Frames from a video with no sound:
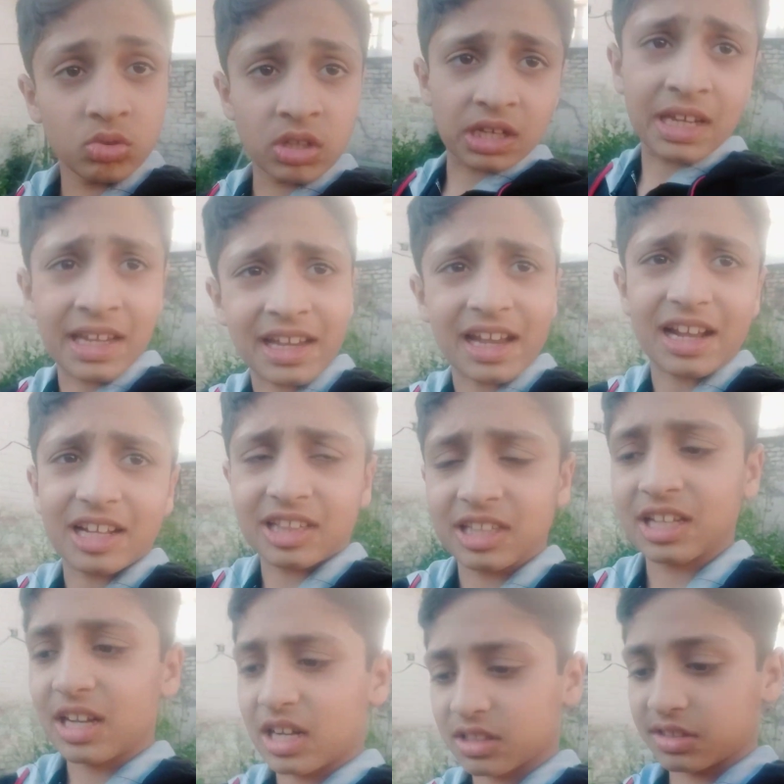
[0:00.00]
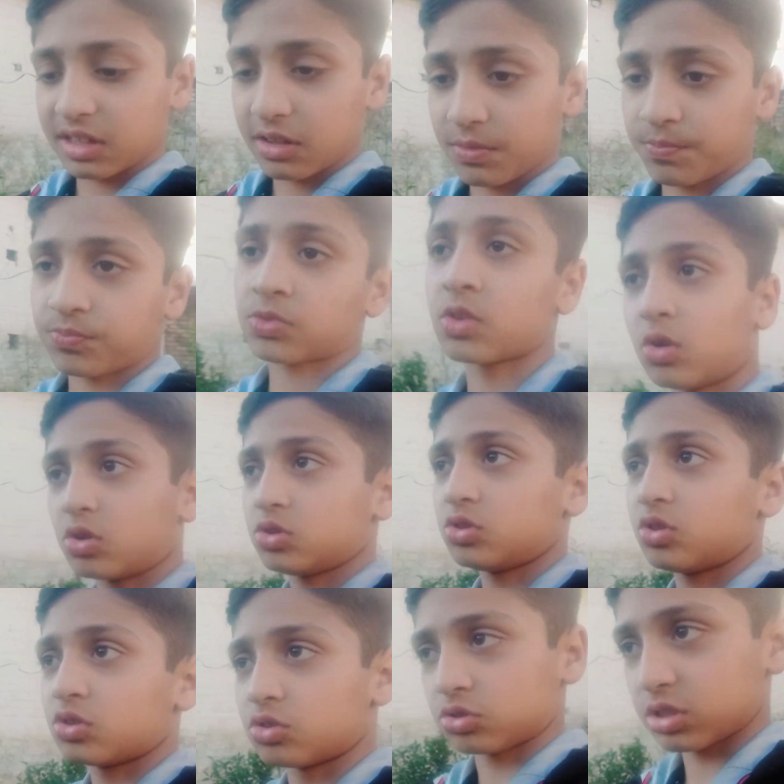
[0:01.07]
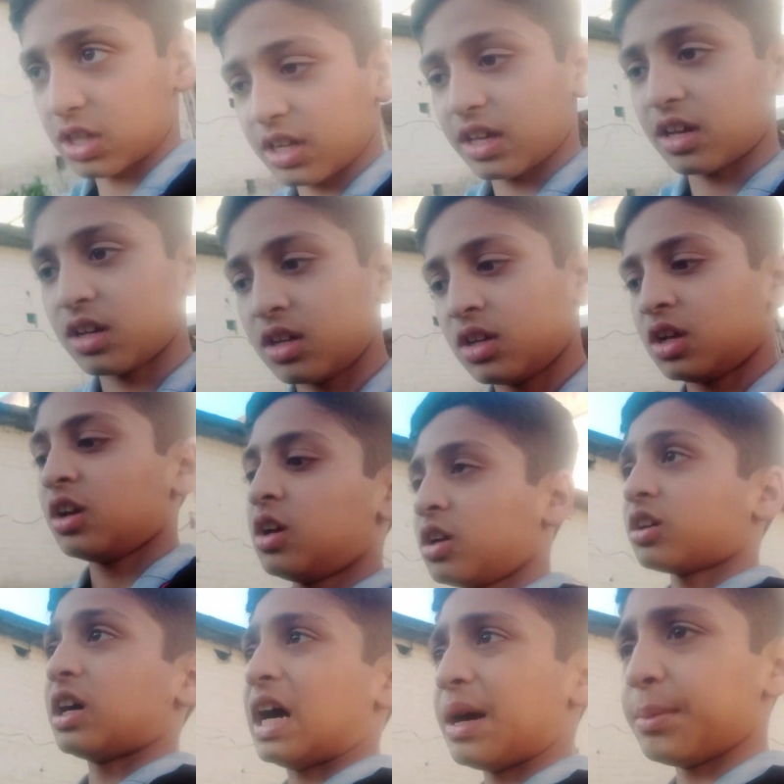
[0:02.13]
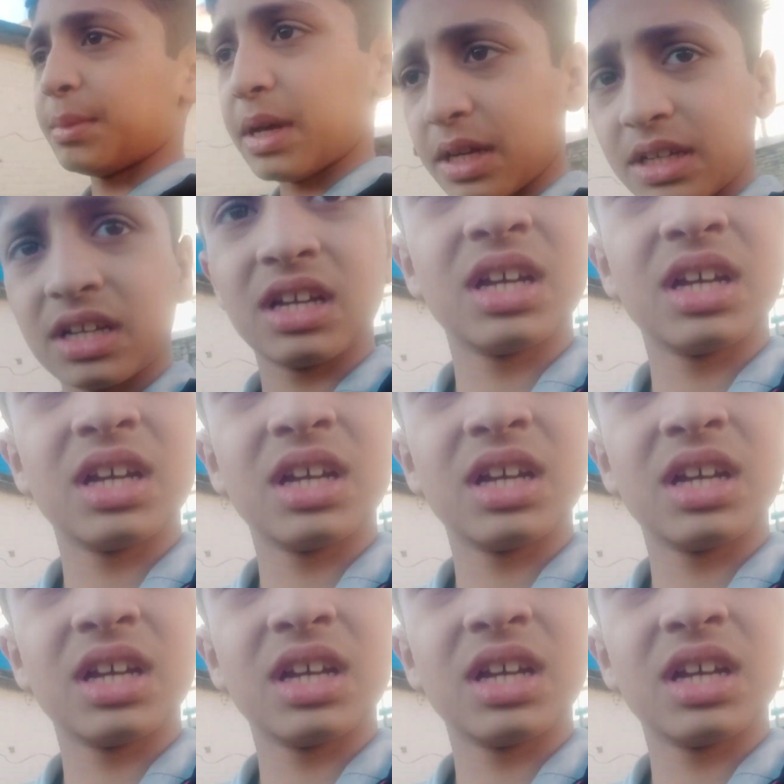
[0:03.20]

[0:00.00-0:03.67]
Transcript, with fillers: देखेंगे कितने रख दें और जो दूसरा काम है